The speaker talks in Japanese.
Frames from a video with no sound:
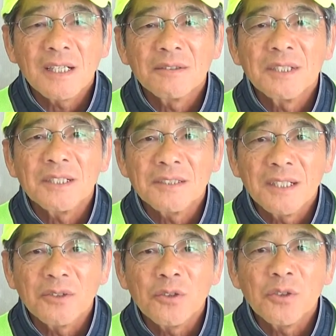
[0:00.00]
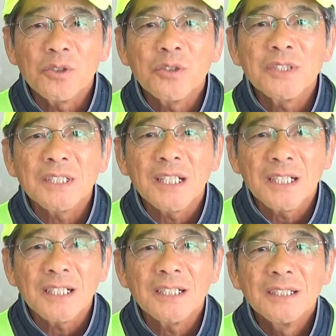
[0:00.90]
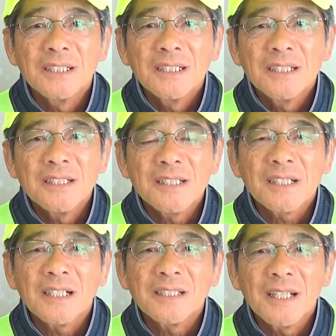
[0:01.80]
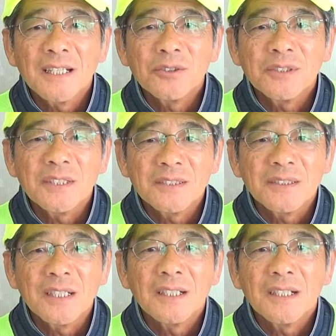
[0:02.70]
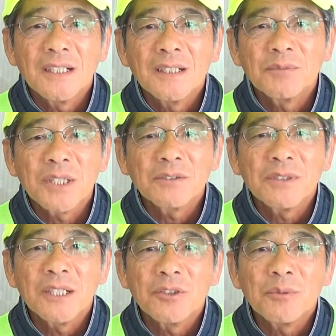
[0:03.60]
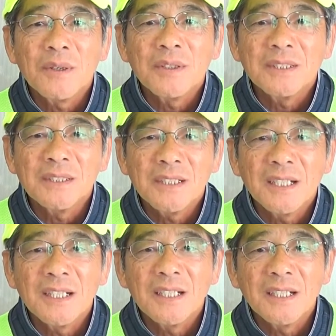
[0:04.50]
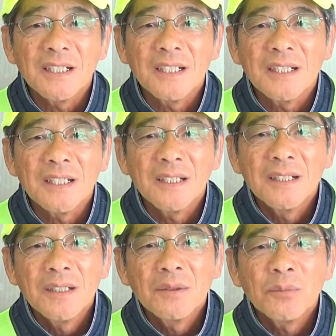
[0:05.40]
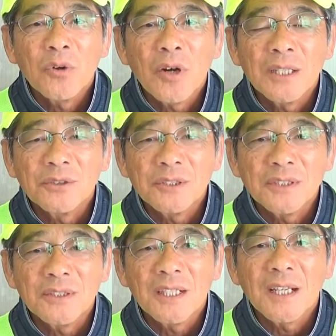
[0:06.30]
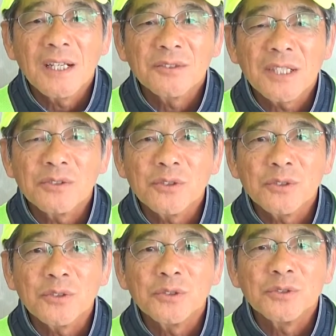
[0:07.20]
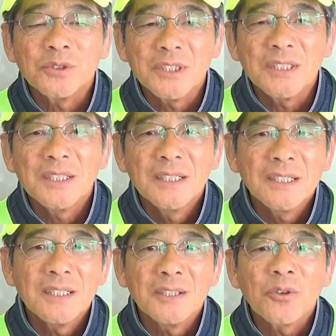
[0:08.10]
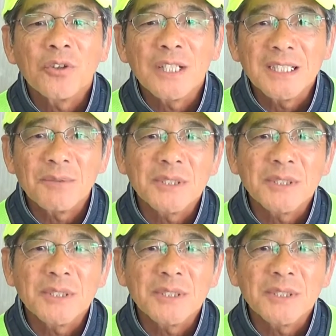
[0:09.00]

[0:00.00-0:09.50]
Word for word: 間はですねごごよじからいちじかん程度でですね、えー、部落内を回って、えー、防犯のですね啓発活動というふうに行ってい